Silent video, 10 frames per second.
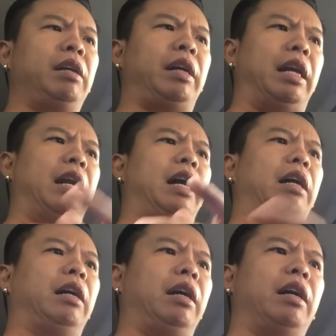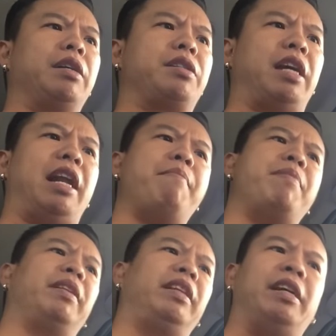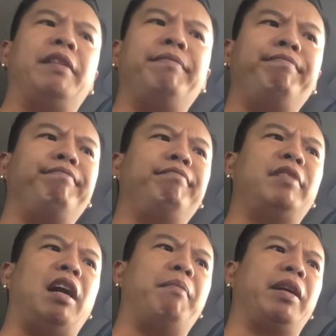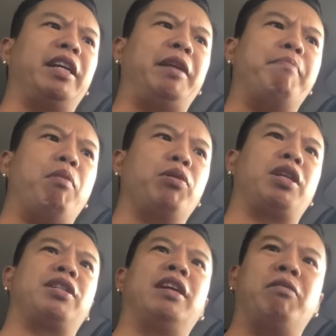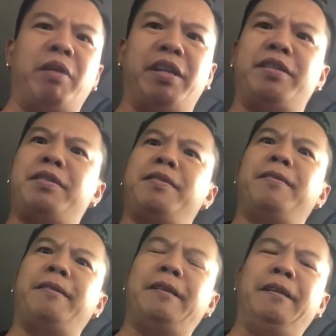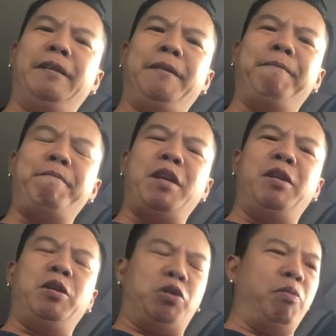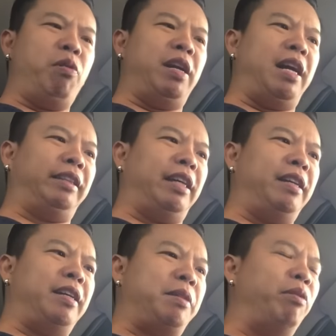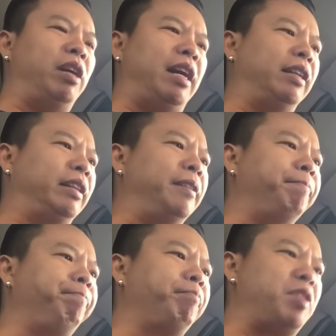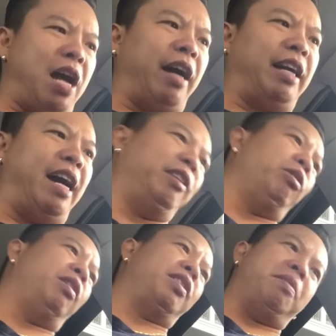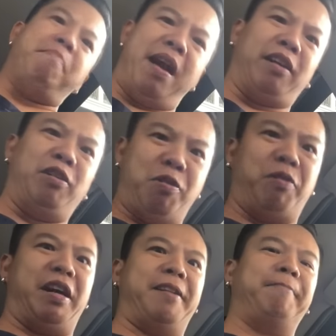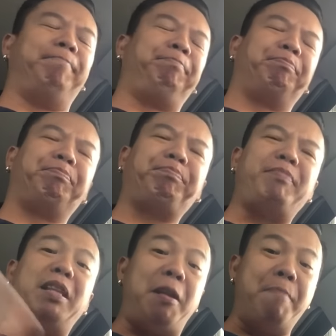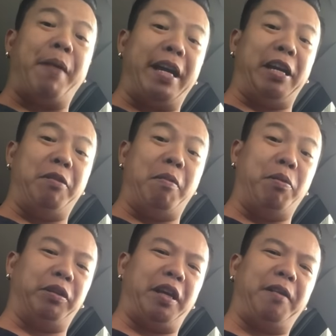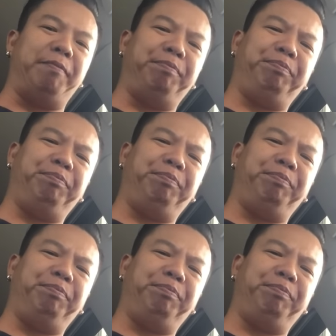kilalang uh, celebrity ang magiging boses ng Waze. Subukan natin, uh, simulan natin sa aking idol na si Mark Logan. Pakinggan nyo mabuti.